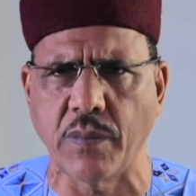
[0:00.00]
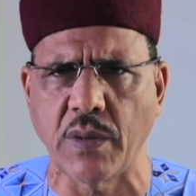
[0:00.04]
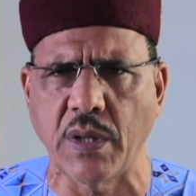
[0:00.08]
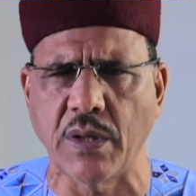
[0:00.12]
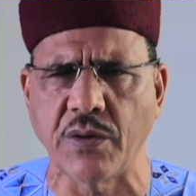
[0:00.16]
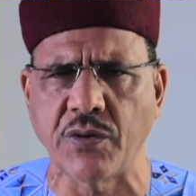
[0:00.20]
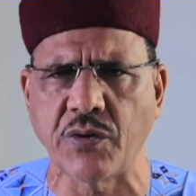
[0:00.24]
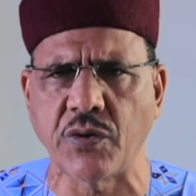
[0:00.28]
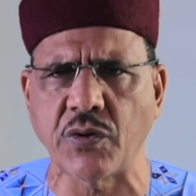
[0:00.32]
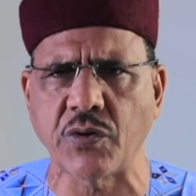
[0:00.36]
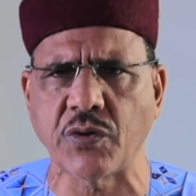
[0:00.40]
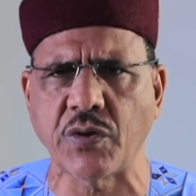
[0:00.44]

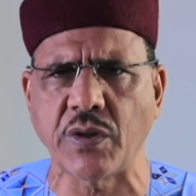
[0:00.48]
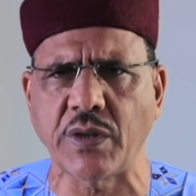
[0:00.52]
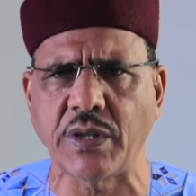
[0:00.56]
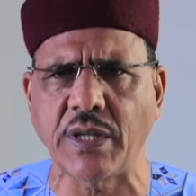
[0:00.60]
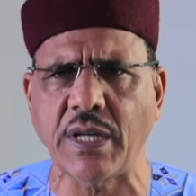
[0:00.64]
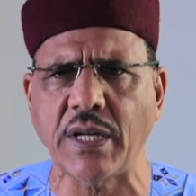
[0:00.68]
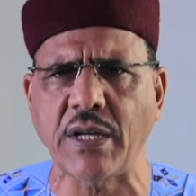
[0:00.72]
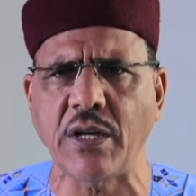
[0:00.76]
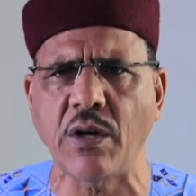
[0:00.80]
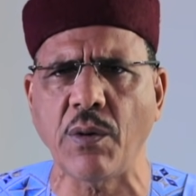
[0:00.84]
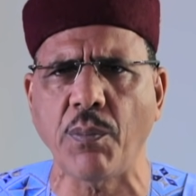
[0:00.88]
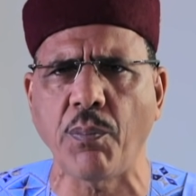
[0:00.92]
Sur ce
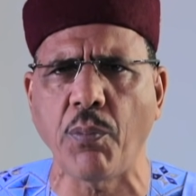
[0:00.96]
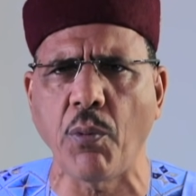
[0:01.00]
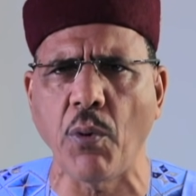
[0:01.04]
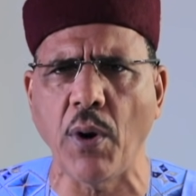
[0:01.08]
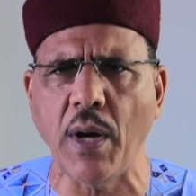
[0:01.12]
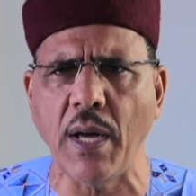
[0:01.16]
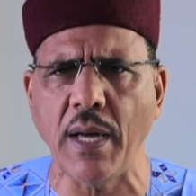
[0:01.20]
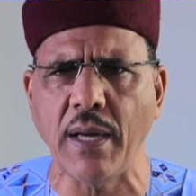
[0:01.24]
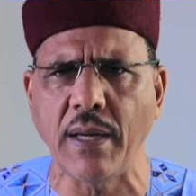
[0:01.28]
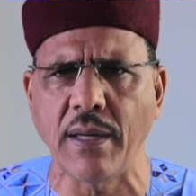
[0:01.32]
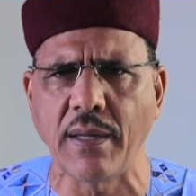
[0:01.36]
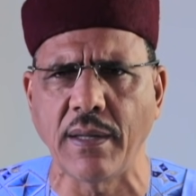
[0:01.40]
dernier
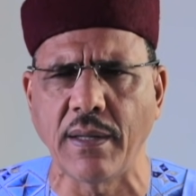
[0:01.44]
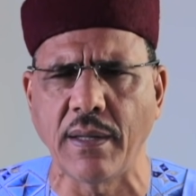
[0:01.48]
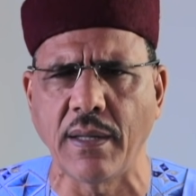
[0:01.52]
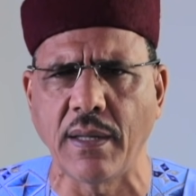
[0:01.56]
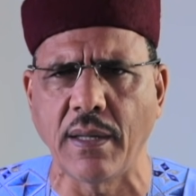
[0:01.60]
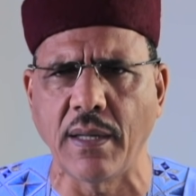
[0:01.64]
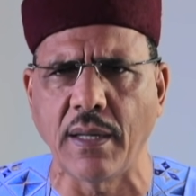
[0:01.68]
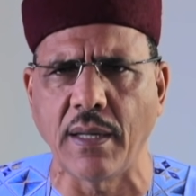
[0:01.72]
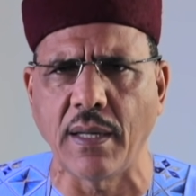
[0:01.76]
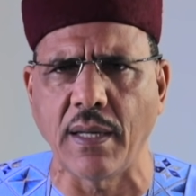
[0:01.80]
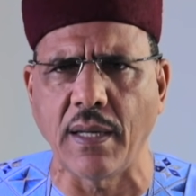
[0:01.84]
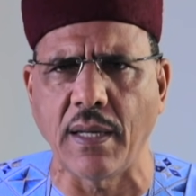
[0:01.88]
point,
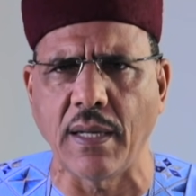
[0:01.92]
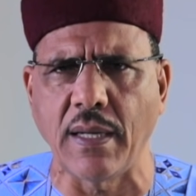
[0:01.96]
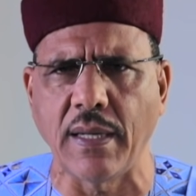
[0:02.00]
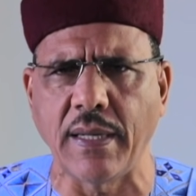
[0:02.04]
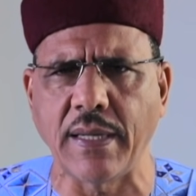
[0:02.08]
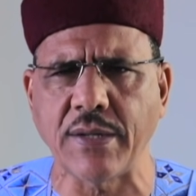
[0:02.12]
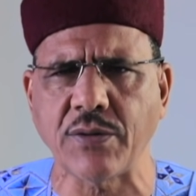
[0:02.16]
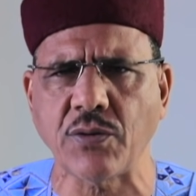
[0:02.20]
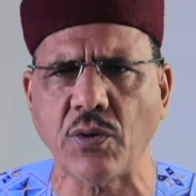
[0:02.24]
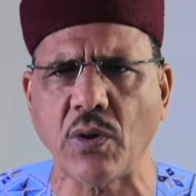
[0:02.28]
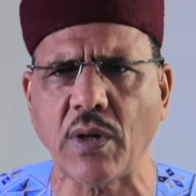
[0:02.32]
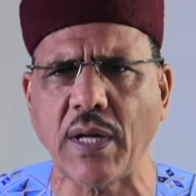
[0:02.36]

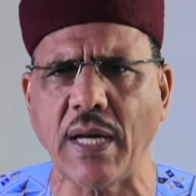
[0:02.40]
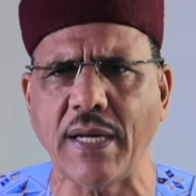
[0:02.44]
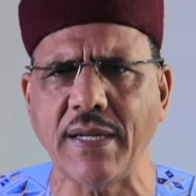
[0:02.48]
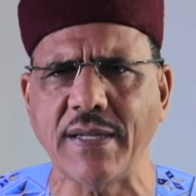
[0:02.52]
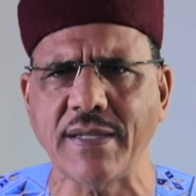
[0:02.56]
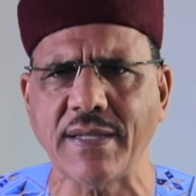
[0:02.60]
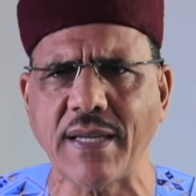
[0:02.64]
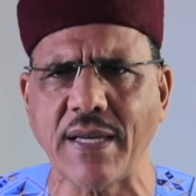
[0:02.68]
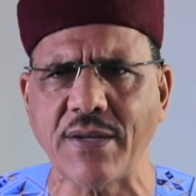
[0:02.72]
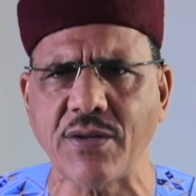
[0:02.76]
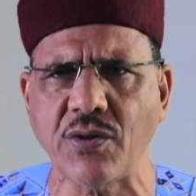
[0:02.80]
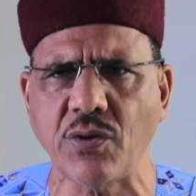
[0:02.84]
les
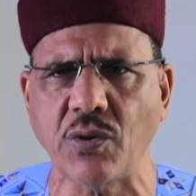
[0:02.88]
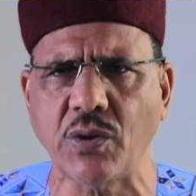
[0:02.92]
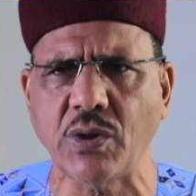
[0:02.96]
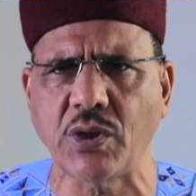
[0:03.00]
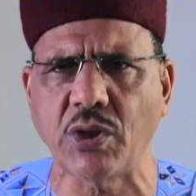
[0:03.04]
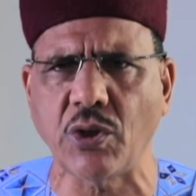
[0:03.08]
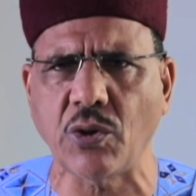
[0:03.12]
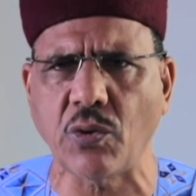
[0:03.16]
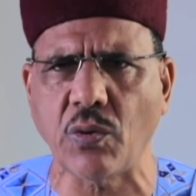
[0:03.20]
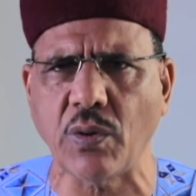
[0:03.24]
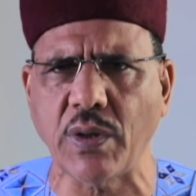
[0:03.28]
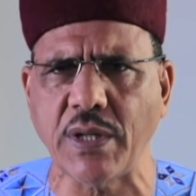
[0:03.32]
organisations
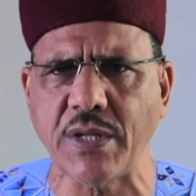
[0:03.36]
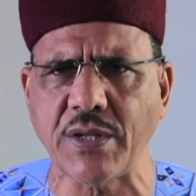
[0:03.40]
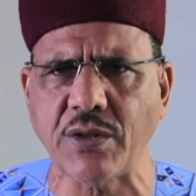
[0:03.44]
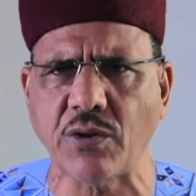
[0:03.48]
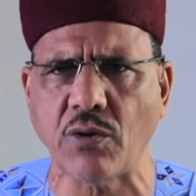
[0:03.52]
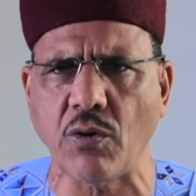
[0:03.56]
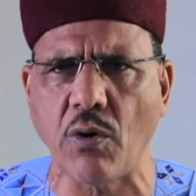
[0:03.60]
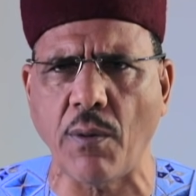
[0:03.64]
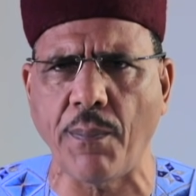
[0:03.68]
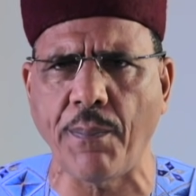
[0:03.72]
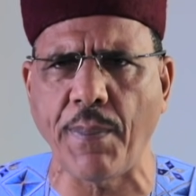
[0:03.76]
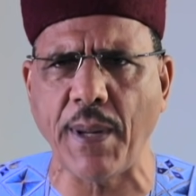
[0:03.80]

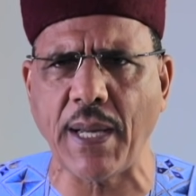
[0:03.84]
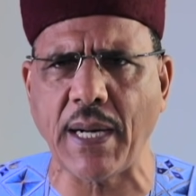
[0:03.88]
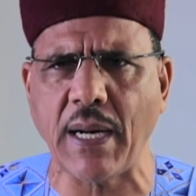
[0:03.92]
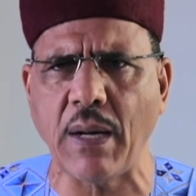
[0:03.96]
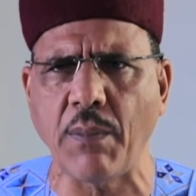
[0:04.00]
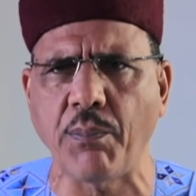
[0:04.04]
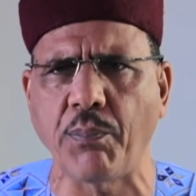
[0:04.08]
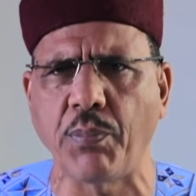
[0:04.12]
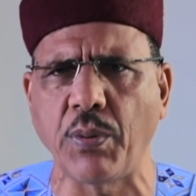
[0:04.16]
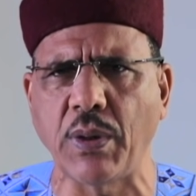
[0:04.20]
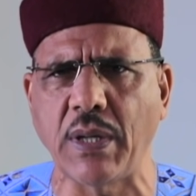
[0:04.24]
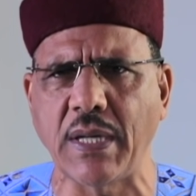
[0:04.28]
terroristes
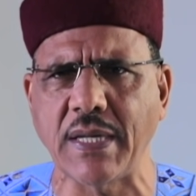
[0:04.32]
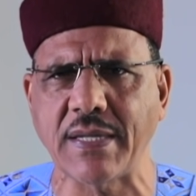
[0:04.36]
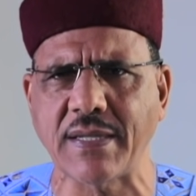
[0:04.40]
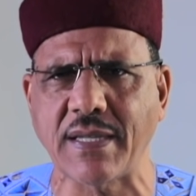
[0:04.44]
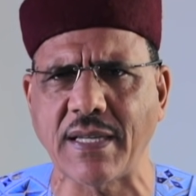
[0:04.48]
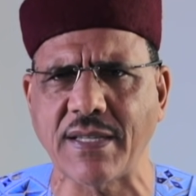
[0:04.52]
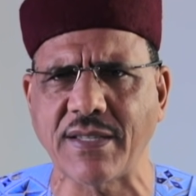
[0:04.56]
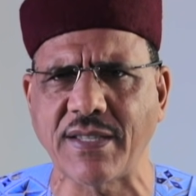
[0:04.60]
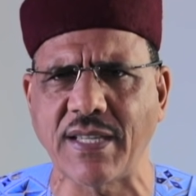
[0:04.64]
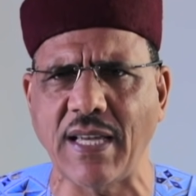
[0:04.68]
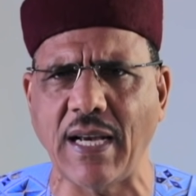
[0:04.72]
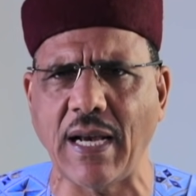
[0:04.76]
opérant pour
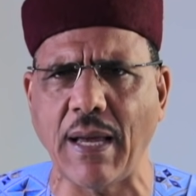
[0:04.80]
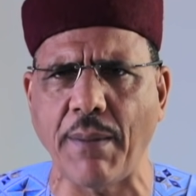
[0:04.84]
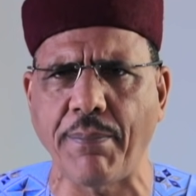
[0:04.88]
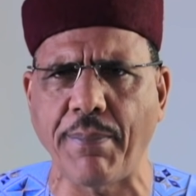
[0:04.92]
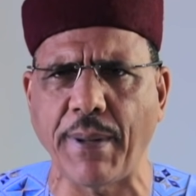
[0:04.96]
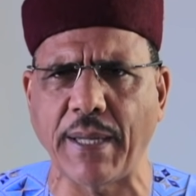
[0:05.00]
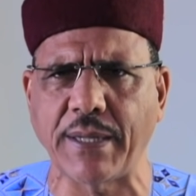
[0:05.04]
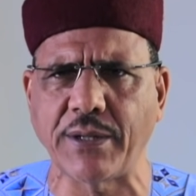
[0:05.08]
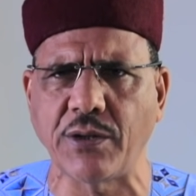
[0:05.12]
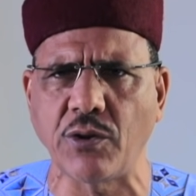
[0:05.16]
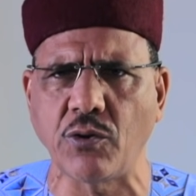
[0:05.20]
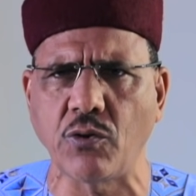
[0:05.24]
l'essentiel à
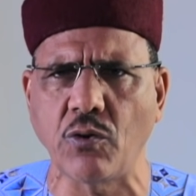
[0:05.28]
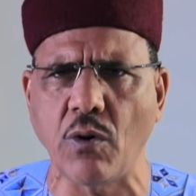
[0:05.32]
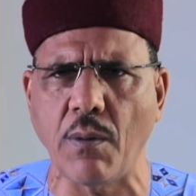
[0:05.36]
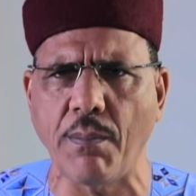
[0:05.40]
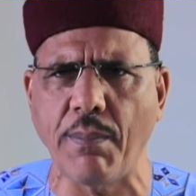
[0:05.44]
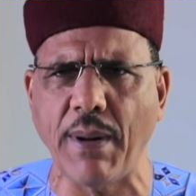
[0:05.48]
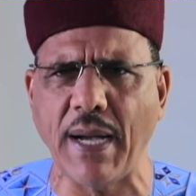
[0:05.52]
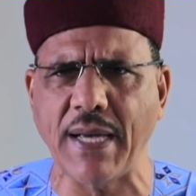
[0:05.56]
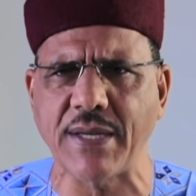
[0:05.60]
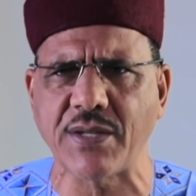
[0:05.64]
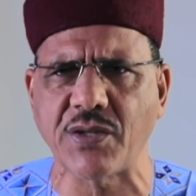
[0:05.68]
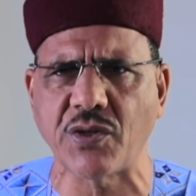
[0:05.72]
partir de
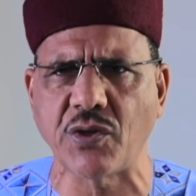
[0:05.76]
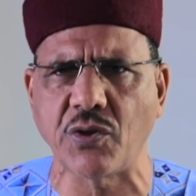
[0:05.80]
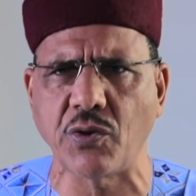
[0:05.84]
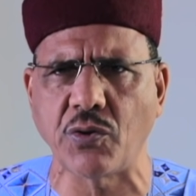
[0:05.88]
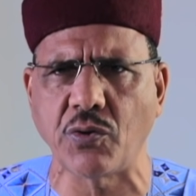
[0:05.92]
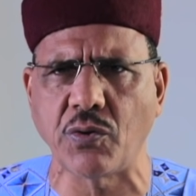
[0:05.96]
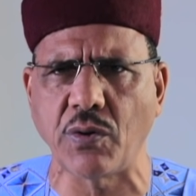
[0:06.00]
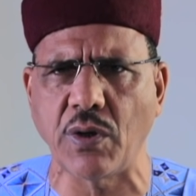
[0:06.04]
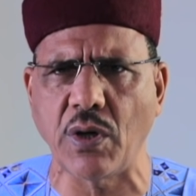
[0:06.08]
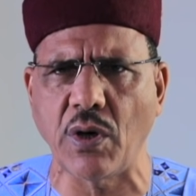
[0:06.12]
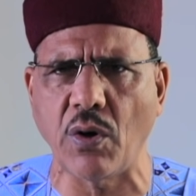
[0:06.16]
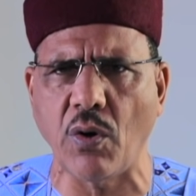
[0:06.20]
bases
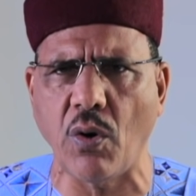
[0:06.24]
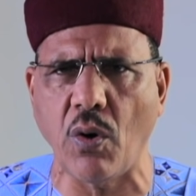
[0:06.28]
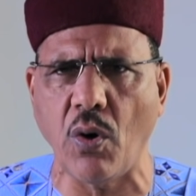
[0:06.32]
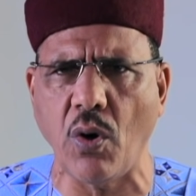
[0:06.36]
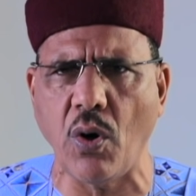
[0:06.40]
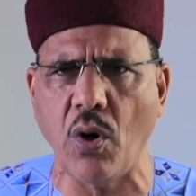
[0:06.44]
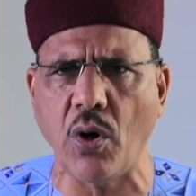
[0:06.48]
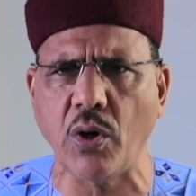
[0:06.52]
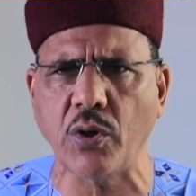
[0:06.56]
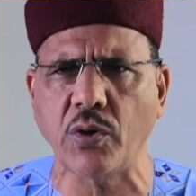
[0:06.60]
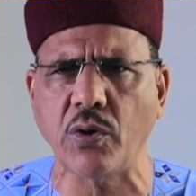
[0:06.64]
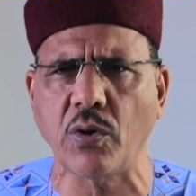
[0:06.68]
situées
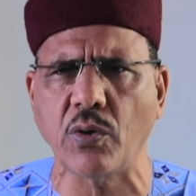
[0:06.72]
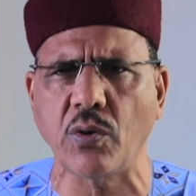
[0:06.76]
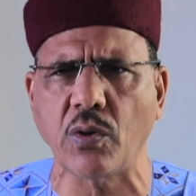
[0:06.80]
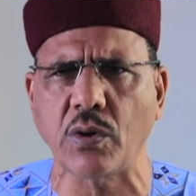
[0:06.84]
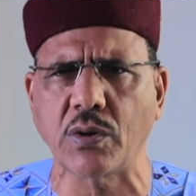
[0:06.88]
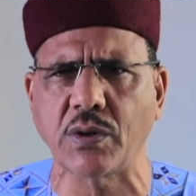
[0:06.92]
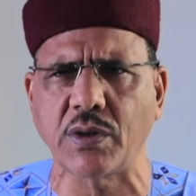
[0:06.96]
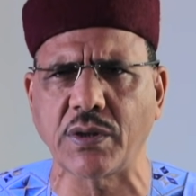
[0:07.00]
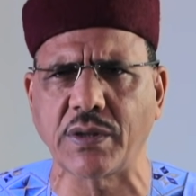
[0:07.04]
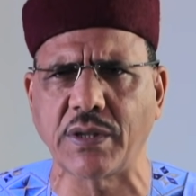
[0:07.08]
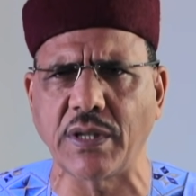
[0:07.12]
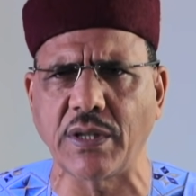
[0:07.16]
hors de
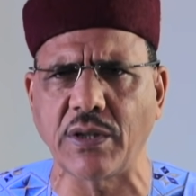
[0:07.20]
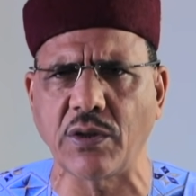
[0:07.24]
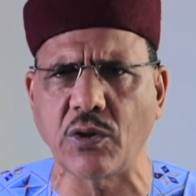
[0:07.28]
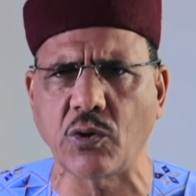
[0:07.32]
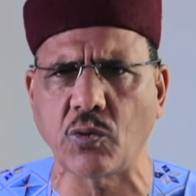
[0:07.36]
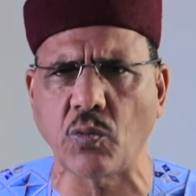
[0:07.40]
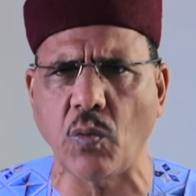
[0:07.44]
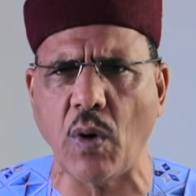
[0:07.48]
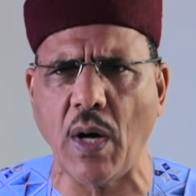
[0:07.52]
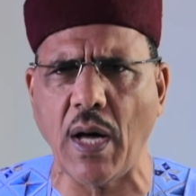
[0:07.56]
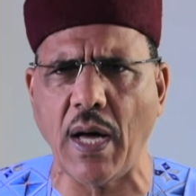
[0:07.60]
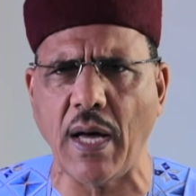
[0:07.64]
notre
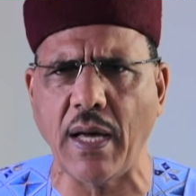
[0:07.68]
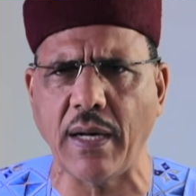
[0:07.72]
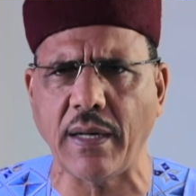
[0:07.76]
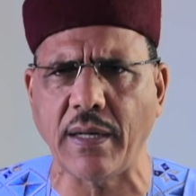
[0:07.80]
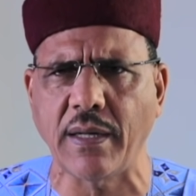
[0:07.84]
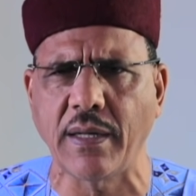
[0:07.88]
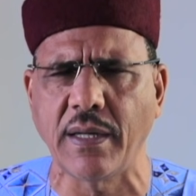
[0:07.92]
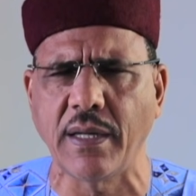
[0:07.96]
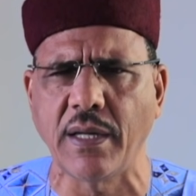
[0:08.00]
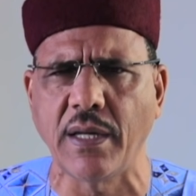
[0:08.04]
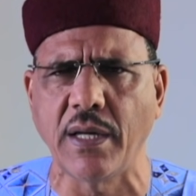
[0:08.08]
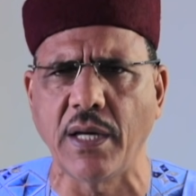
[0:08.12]
territoire